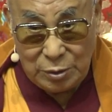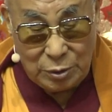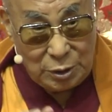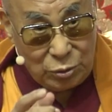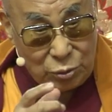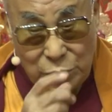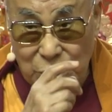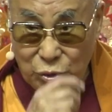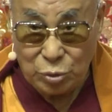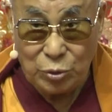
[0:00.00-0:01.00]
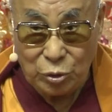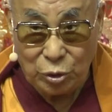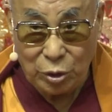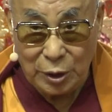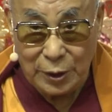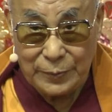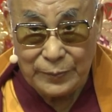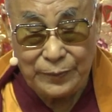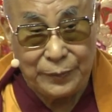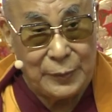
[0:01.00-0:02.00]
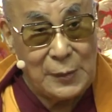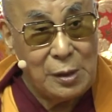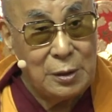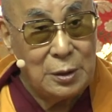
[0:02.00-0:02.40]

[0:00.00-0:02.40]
有感受的生命体。